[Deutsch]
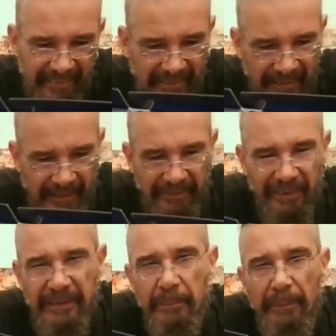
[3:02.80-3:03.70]
ich nicht, wenn
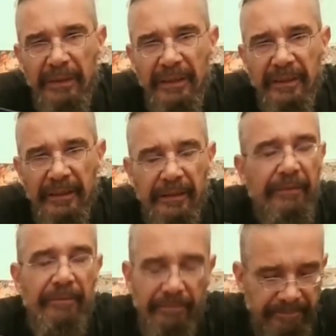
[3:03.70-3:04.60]
ich die mal billig kriege,
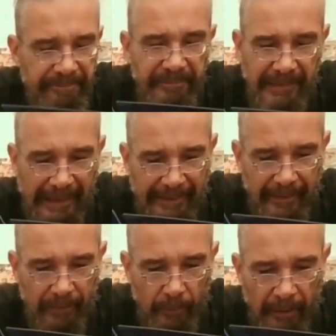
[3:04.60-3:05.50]
keine
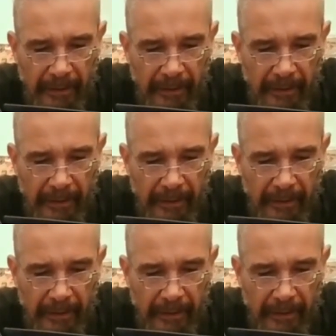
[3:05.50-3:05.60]
Ahnung.